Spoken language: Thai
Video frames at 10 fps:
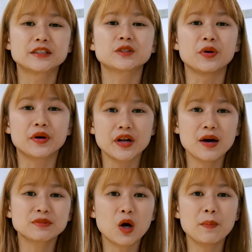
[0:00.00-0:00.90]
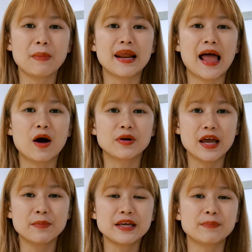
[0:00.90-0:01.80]
จุดเริ่มต้นไปแล้วใน
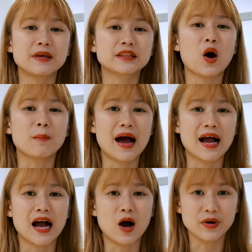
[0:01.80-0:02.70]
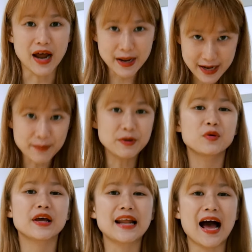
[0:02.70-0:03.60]
ไม่กี่ปีต่อมาเขาได้เดบิว
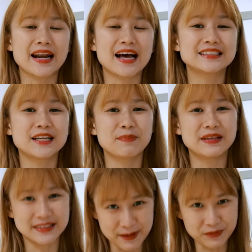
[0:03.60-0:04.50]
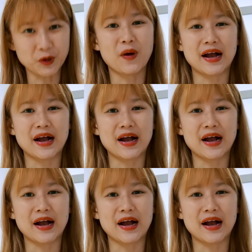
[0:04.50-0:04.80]
ต์ในฐานะศิลปินเต็มตัว